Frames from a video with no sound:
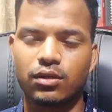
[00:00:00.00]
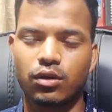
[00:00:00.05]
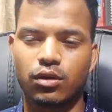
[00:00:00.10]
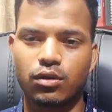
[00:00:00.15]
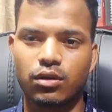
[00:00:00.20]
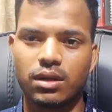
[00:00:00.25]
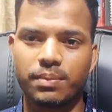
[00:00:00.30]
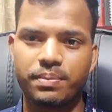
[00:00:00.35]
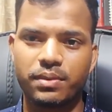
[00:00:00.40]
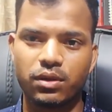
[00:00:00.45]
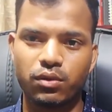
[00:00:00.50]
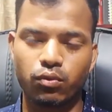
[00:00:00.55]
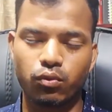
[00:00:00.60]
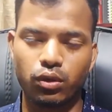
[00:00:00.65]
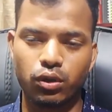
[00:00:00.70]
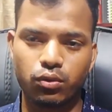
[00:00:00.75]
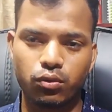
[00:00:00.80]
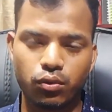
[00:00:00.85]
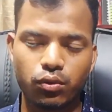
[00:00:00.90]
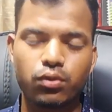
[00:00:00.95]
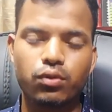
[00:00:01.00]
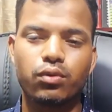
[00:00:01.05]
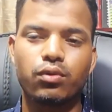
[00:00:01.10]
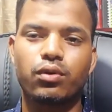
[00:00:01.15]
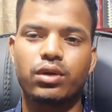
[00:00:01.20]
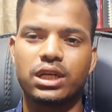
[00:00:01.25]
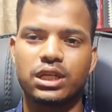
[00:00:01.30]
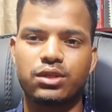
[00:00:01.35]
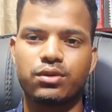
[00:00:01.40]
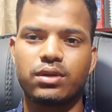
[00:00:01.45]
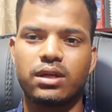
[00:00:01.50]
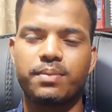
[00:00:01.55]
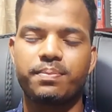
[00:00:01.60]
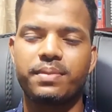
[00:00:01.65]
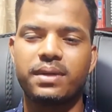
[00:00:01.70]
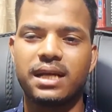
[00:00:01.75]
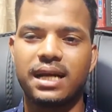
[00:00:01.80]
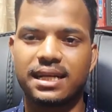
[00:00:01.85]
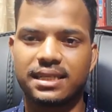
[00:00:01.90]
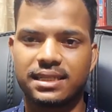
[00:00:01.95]
তখন আপনি ওই কোন লোকেশনে
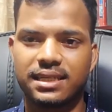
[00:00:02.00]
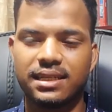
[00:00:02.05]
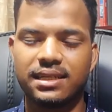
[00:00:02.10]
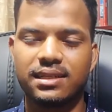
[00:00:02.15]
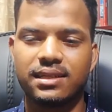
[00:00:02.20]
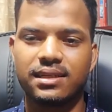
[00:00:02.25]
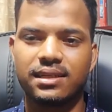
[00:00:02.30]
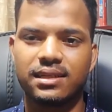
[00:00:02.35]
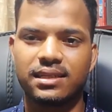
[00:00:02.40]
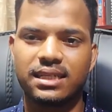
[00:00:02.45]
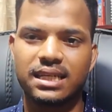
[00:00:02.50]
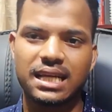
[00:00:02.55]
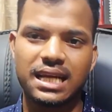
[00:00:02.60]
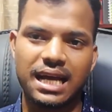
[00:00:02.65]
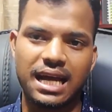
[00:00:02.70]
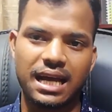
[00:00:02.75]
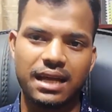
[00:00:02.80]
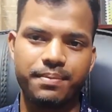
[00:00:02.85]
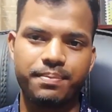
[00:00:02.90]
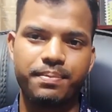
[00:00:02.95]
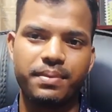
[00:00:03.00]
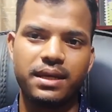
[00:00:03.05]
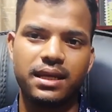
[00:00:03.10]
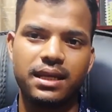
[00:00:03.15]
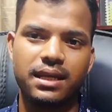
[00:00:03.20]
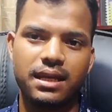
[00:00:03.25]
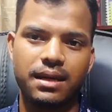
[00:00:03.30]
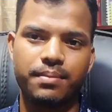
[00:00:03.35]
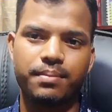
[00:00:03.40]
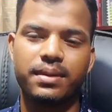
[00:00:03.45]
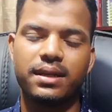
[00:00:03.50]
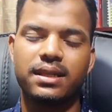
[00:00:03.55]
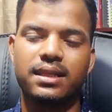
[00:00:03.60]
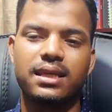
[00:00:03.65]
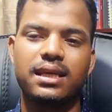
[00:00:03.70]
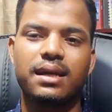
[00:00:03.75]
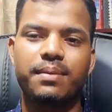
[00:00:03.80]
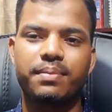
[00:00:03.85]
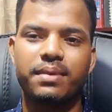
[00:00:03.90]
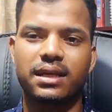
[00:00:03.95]
আপনি আছেন সেই আইপি নাম্বার
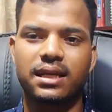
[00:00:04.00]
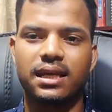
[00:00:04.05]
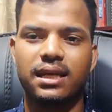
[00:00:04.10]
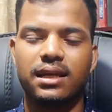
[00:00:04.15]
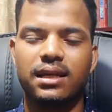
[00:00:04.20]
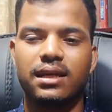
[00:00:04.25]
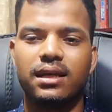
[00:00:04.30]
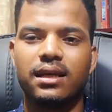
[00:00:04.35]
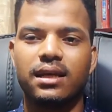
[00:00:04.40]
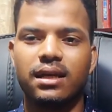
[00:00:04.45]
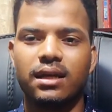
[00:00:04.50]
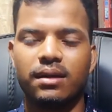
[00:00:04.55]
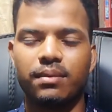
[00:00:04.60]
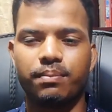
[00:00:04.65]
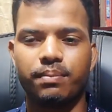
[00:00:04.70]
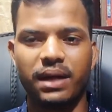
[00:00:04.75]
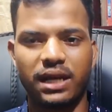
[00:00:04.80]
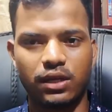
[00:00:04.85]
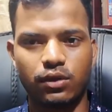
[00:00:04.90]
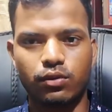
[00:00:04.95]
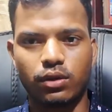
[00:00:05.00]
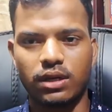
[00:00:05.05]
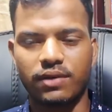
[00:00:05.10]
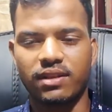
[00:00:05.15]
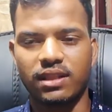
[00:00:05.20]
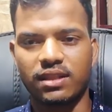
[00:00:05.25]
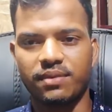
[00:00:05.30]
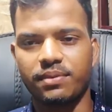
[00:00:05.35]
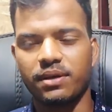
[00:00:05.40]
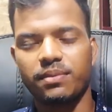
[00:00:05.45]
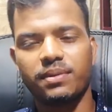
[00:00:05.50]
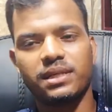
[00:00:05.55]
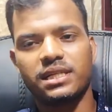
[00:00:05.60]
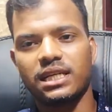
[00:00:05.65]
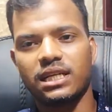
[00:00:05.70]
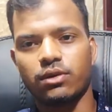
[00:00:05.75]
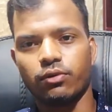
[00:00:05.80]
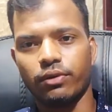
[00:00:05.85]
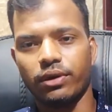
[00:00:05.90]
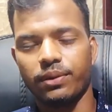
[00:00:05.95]
দিয়ে আপনাকে বাইর করে ফেলতে পারবে
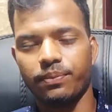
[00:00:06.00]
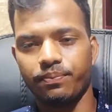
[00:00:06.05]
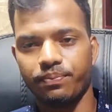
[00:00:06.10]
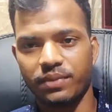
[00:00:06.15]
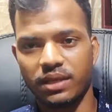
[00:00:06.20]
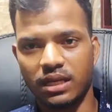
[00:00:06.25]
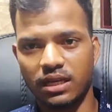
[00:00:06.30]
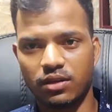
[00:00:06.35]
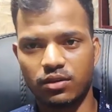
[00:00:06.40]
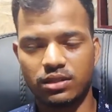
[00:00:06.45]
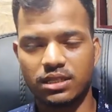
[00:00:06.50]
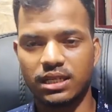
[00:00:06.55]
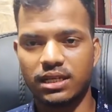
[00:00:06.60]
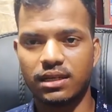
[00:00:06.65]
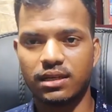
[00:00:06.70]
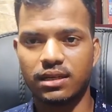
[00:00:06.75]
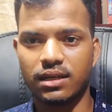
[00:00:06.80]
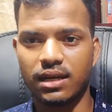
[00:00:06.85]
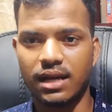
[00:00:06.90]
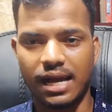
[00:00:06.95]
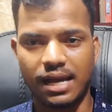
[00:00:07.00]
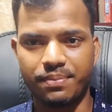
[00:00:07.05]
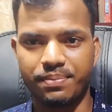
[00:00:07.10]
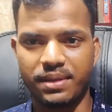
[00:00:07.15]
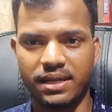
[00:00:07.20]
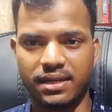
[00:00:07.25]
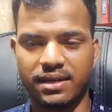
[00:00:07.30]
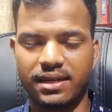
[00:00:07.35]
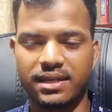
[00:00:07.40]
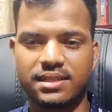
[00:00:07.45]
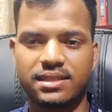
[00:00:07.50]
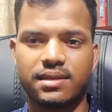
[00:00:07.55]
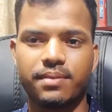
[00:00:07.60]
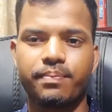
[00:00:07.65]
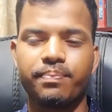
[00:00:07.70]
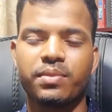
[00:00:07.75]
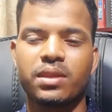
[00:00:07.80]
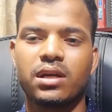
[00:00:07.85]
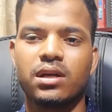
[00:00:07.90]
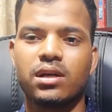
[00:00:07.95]
যে কেউই এটা হচ্ছে আইপি অ্যাড্রেস
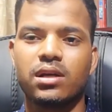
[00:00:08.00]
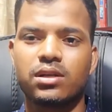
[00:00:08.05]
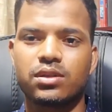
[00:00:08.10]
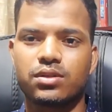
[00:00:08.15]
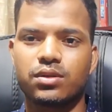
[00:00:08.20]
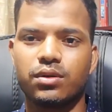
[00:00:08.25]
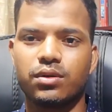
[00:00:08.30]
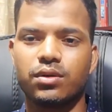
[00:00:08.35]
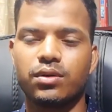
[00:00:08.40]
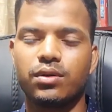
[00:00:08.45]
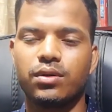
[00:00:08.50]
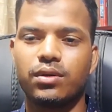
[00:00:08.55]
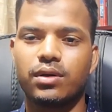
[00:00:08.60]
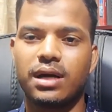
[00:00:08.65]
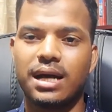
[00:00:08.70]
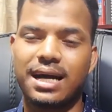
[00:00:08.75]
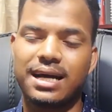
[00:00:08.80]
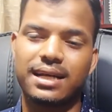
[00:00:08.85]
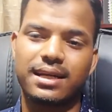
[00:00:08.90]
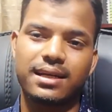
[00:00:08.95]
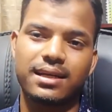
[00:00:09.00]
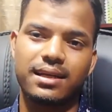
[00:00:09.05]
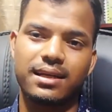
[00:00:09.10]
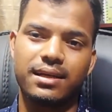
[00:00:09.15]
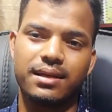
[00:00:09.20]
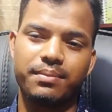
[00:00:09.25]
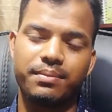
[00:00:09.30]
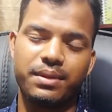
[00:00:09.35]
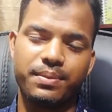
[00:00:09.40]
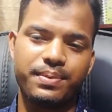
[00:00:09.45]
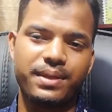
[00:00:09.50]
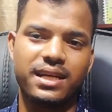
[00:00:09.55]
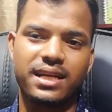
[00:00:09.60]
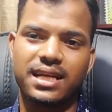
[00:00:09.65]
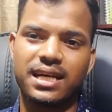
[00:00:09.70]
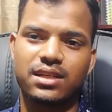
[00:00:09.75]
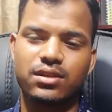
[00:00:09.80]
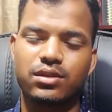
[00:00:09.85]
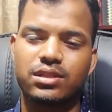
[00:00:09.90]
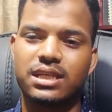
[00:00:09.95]
সো আর বিপিএনের
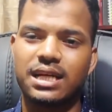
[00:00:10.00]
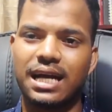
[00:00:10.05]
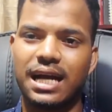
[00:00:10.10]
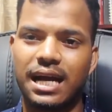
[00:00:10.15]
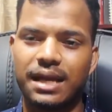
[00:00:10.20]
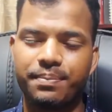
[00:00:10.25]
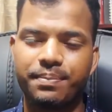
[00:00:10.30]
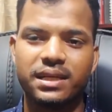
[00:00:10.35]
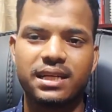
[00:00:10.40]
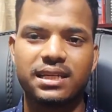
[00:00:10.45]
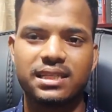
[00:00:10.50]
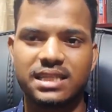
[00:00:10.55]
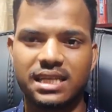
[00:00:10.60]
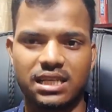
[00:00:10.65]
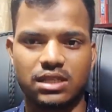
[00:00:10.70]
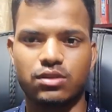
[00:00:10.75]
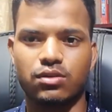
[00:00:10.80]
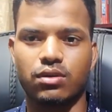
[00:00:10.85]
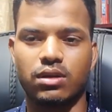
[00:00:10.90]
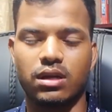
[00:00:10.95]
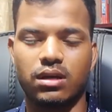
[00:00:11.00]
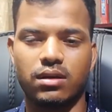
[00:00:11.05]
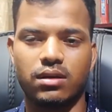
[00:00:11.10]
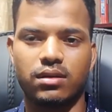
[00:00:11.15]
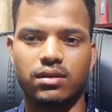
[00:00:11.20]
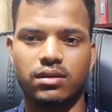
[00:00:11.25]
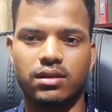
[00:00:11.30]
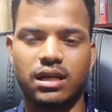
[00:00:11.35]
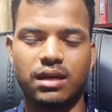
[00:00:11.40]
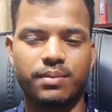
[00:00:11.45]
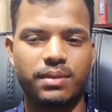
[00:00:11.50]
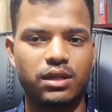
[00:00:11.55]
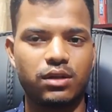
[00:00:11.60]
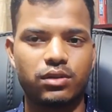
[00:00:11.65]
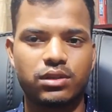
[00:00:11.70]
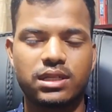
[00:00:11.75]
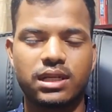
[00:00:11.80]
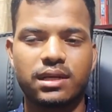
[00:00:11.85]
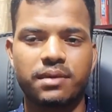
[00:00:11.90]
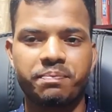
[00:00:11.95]
কাজ হচ্ছে আইপিটা চেঞ্জ করা তার মানে
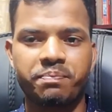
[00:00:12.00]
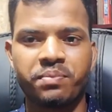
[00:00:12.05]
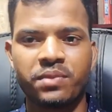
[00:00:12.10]
হচ্ছে